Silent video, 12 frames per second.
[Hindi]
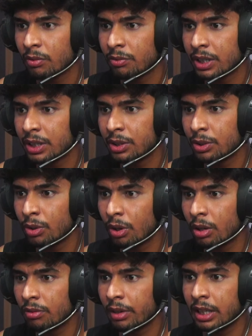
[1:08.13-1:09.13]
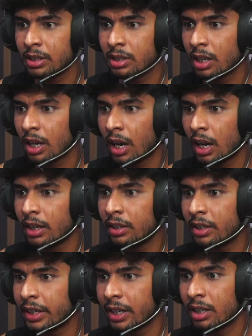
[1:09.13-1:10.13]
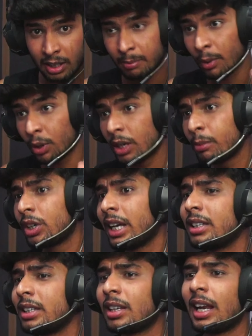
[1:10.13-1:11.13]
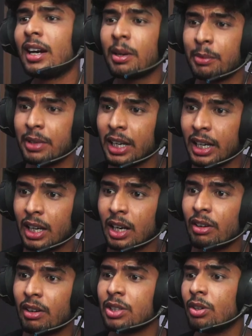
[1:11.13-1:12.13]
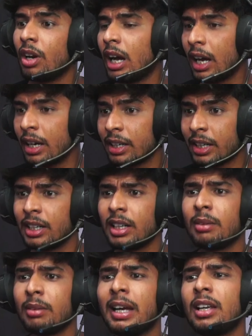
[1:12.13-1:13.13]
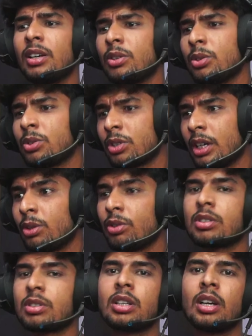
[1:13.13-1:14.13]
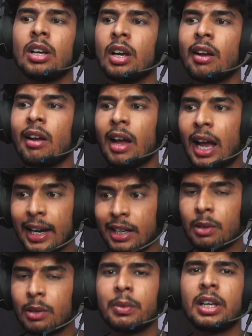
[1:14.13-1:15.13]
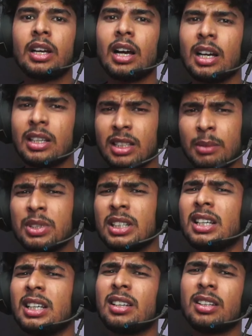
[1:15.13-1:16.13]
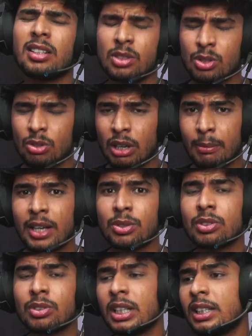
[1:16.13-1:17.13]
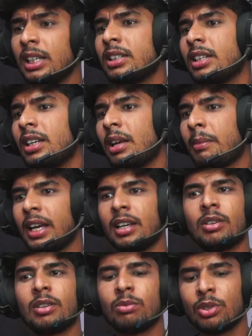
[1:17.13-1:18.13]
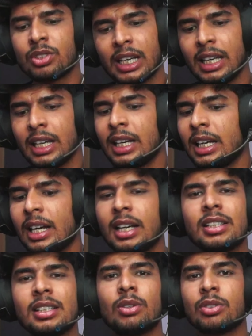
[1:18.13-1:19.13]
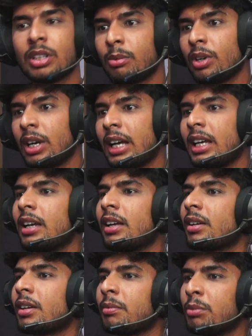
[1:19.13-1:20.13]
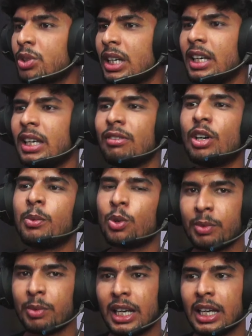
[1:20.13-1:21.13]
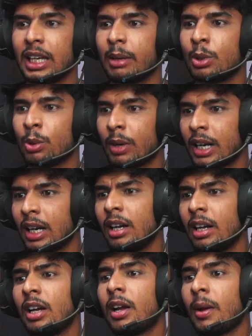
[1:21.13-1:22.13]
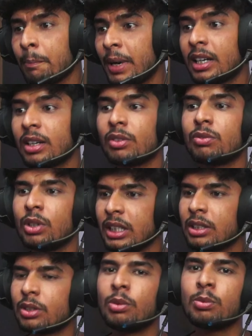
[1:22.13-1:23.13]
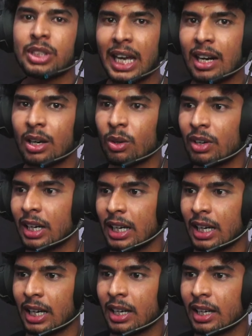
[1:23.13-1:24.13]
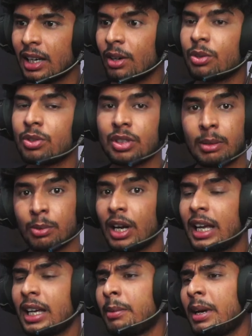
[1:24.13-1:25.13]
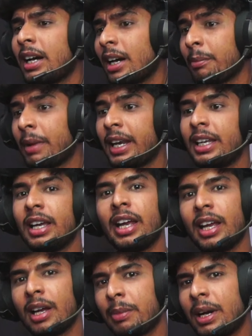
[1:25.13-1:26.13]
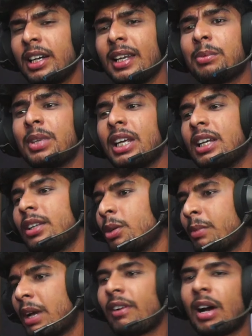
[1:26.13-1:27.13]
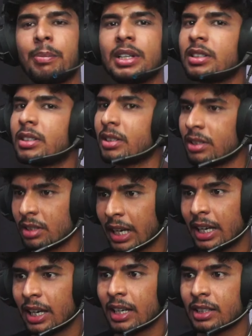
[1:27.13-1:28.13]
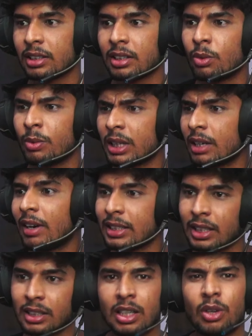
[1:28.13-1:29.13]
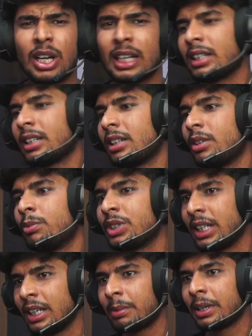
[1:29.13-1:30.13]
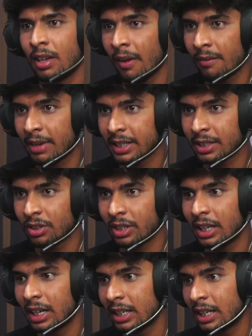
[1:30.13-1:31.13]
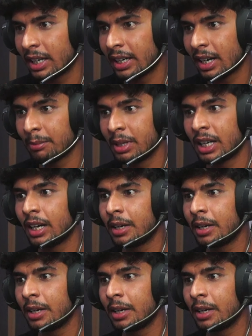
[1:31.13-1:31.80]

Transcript: विद यू ऑलवेज आंट केट मोटा मोटा इस लेटर में यही लिखा हुआ है जो आंट केट है भाई उसने कुछ एटिक में अजीब चीज़ें जो है महसूस की थी इसलिए भाई वो चली गई है यहाँ से और उसने बोला कि मुश्किल ही वो हमको मिलेगी अब दोबारा बट वो इसको मुझे हैंड ओवर करके गई है और उसने बोला कि भाई अगर मैंने ये एक बार टेप देखी तो मैं वापस नहीं आ सकता हूँ मतलब आ सकता हूँ या आ सकती हूँ मुझे नहीं पता वैसे तो ये लड़की का ही नाम लिखा है